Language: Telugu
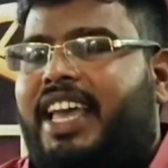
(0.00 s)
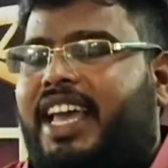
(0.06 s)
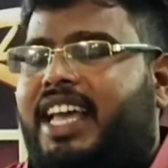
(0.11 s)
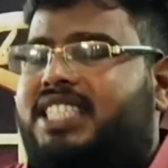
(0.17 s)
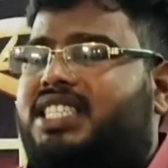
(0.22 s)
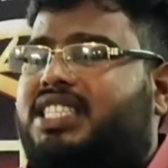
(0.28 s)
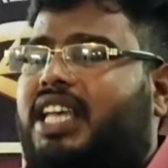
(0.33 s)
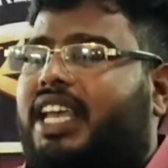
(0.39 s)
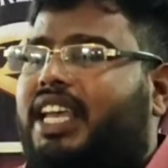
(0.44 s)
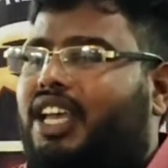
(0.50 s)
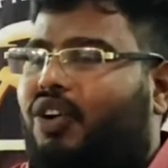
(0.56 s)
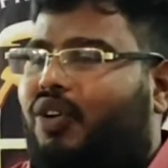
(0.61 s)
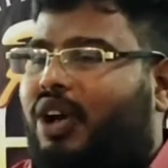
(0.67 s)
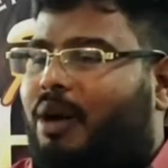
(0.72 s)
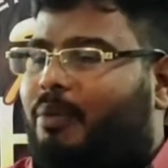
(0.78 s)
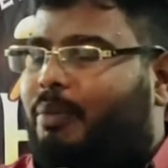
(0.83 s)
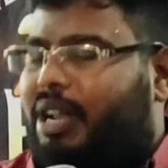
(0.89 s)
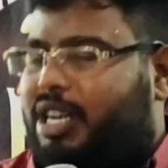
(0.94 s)
ఏసై
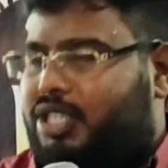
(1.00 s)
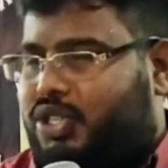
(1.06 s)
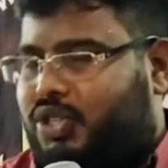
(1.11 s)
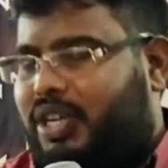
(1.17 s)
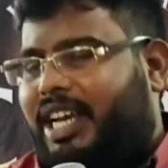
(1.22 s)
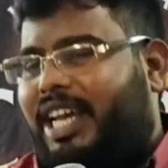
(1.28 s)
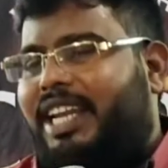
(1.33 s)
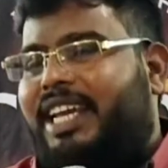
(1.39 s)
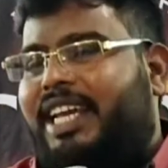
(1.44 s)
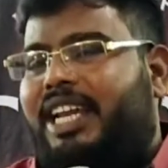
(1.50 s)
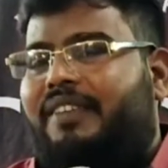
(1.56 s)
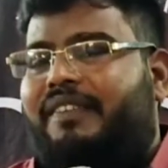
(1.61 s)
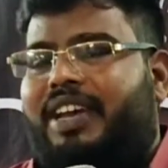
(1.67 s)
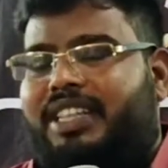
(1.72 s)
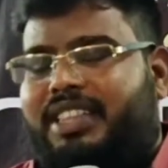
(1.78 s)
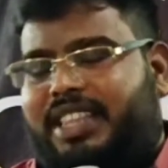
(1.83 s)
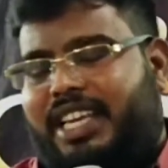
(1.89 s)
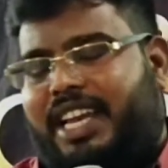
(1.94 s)
యొక్క మనసు కలిగిన
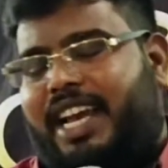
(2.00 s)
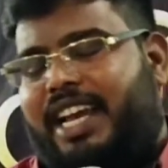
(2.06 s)
వ్యక్తి